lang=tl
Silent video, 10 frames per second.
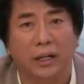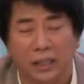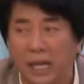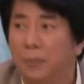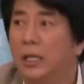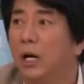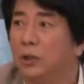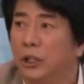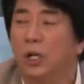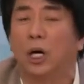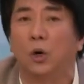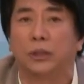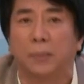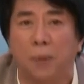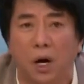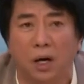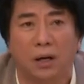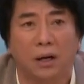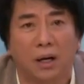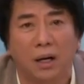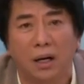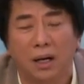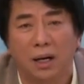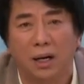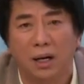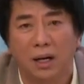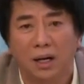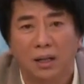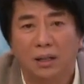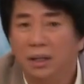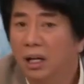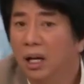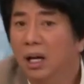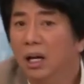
Kilala mo na kung sino ang kausap mo. Oo, oh, ikaw pala yung